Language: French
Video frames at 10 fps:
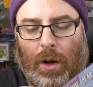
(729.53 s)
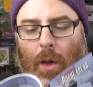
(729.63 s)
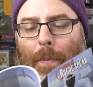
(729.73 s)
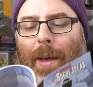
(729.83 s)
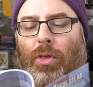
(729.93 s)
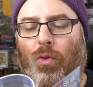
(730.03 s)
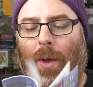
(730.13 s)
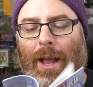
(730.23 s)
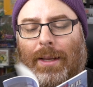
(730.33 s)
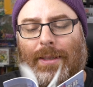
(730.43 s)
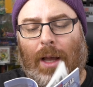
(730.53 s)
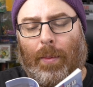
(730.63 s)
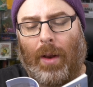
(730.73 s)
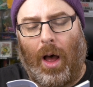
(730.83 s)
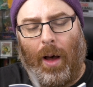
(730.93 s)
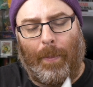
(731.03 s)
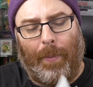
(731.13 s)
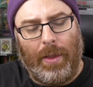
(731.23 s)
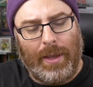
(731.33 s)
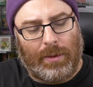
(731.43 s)
le manuel semble en
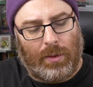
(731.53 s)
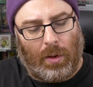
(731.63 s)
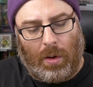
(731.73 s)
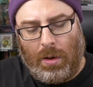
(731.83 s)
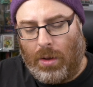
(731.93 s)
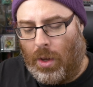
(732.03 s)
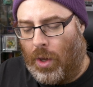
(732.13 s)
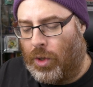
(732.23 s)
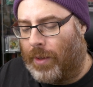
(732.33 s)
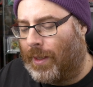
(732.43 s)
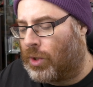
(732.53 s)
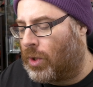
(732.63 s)
bon état. Il a été